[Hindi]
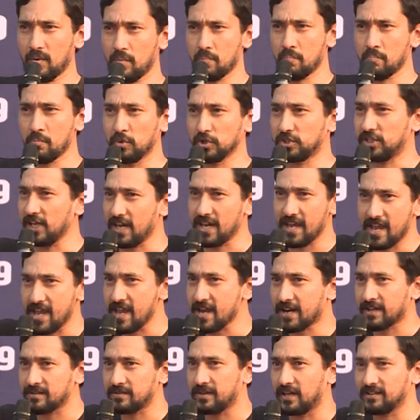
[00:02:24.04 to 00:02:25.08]
मुझे
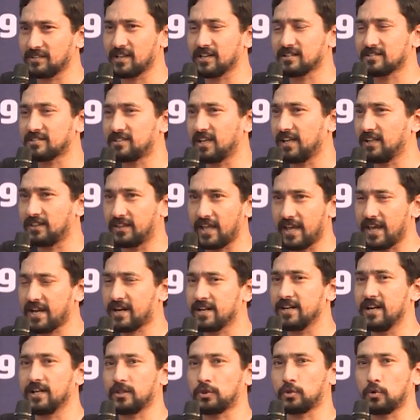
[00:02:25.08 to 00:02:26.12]
एक नज़र से देख न